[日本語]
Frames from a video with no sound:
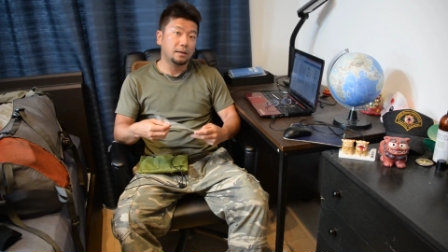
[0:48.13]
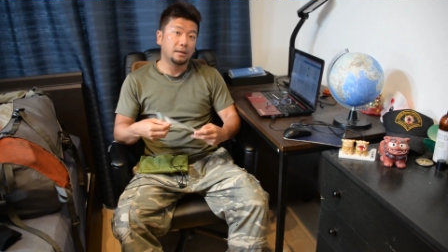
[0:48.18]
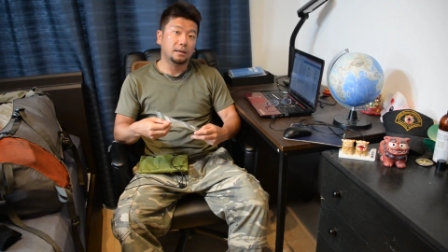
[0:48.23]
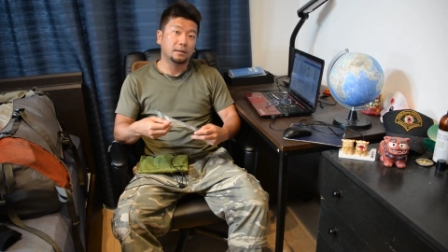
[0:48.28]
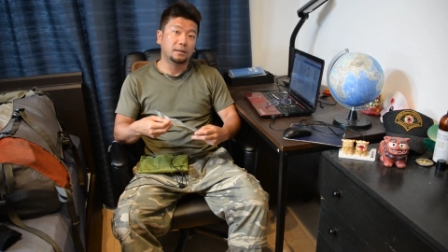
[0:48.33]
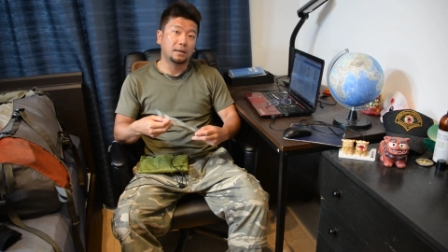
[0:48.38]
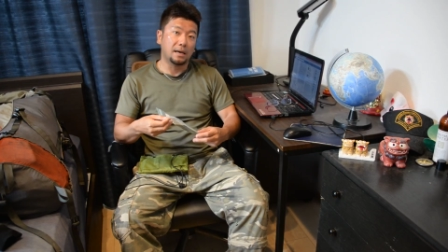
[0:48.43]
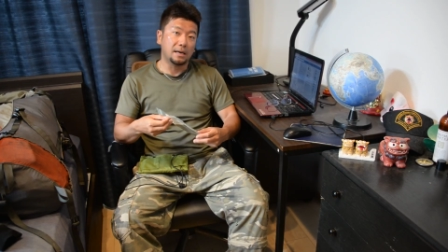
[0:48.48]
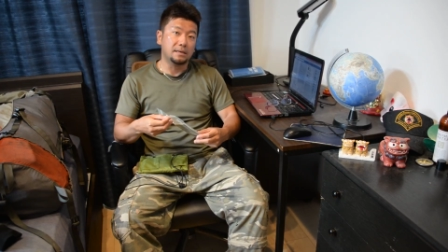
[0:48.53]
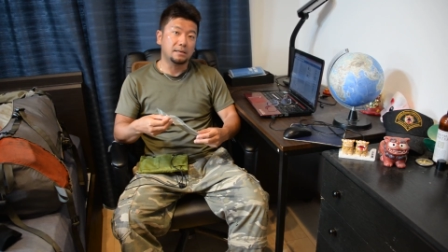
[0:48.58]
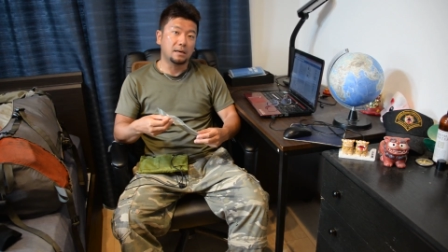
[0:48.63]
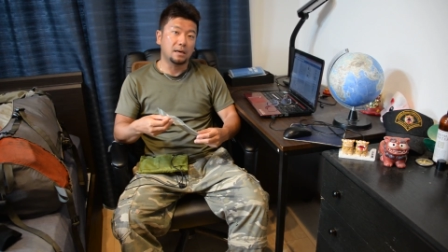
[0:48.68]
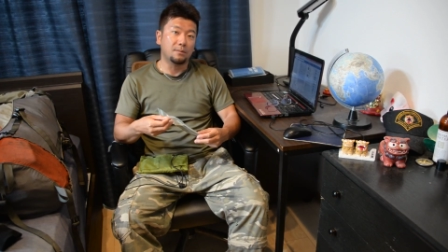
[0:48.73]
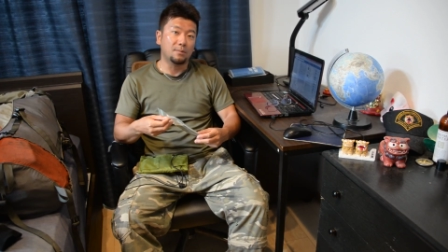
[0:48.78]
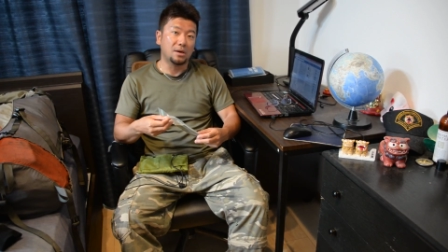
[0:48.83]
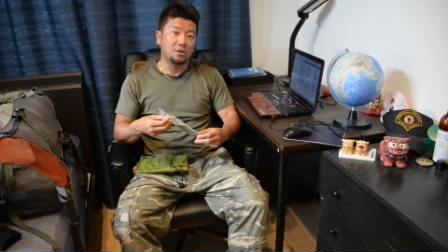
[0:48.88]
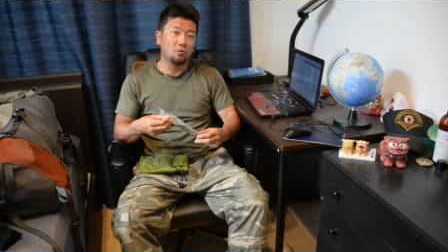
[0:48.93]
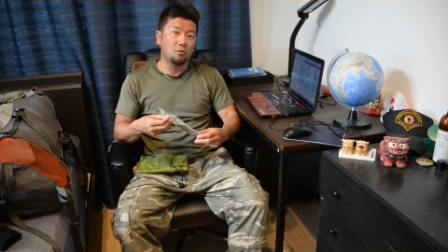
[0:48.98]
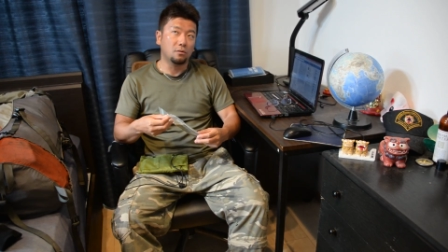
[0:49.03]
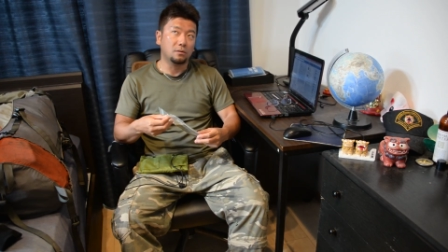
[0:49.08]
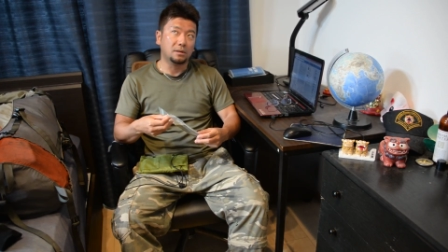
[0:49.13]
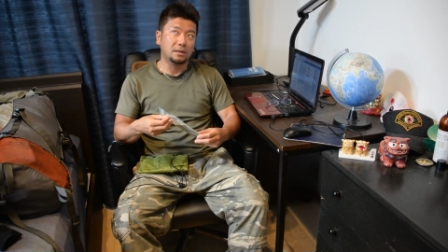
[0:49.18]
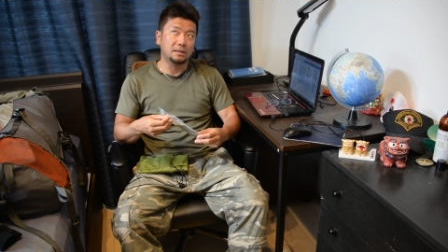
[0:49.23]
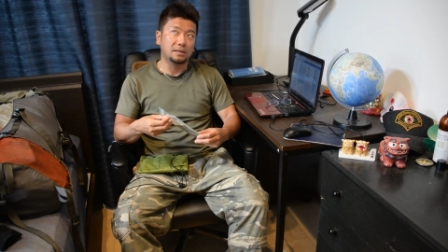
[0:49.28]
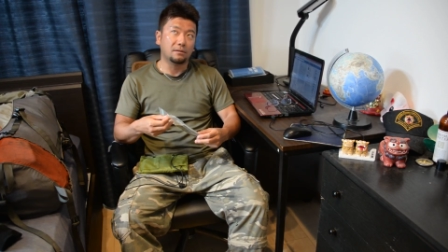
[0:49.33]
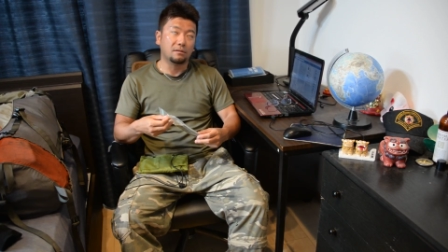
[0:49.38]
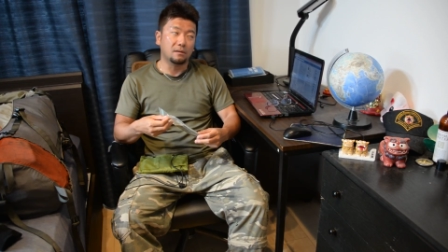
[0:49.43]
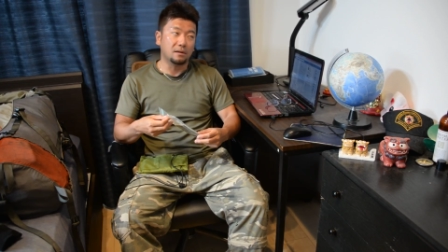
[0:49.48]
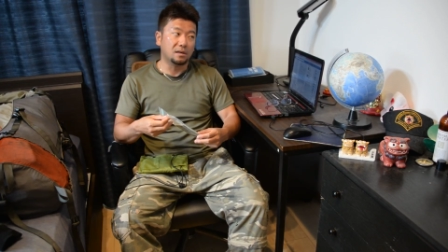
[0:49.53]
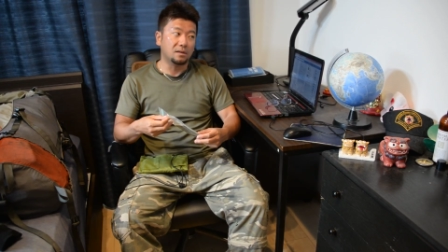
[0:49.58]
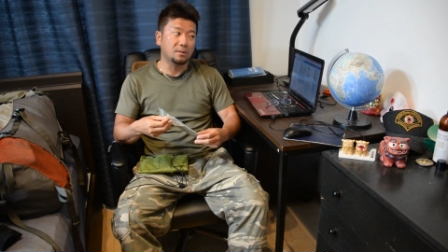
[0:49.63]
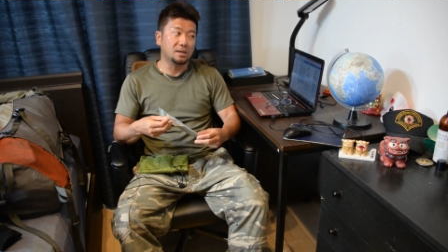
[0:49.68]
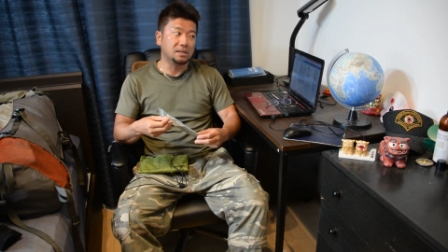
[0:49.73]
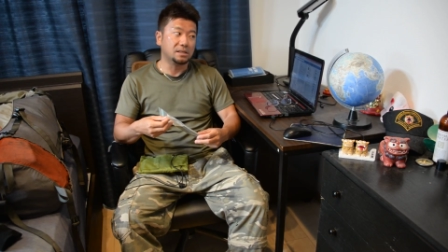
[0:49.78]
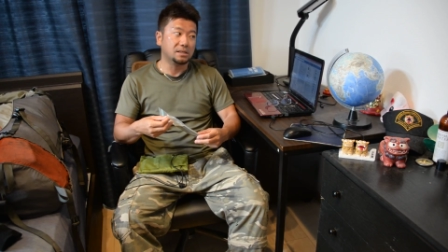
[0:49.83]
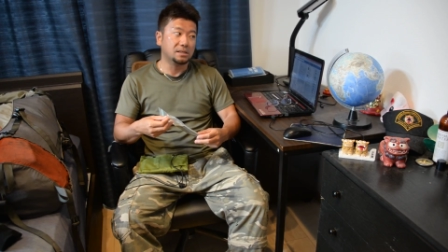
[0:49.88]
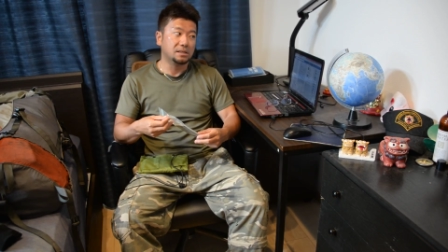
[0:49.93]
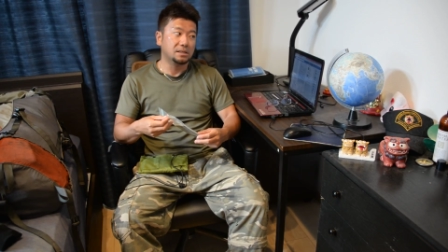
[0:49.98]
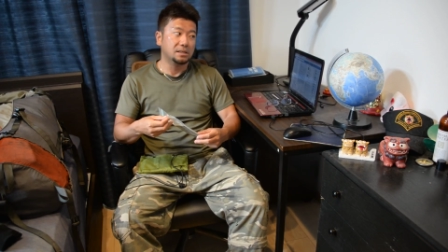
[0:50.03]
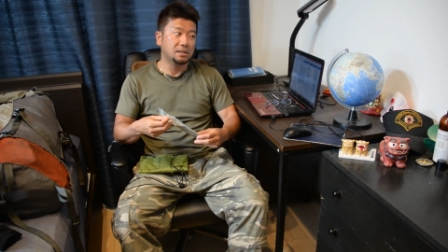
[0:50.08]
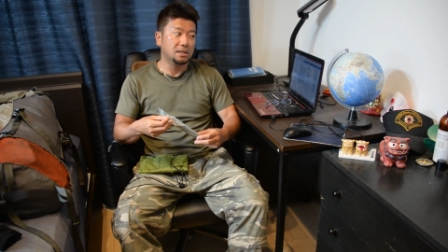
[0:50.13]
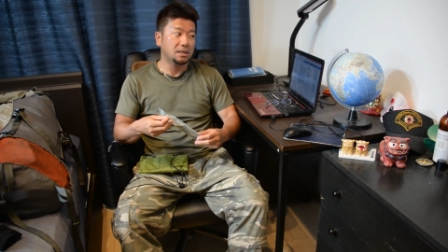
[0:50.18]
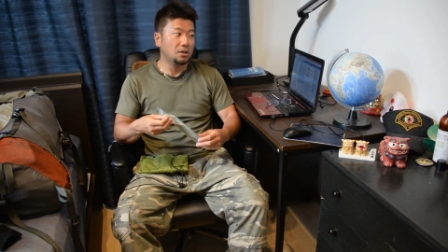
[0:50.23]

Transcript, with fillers: えー、海外、まあ、4ヶ月行きます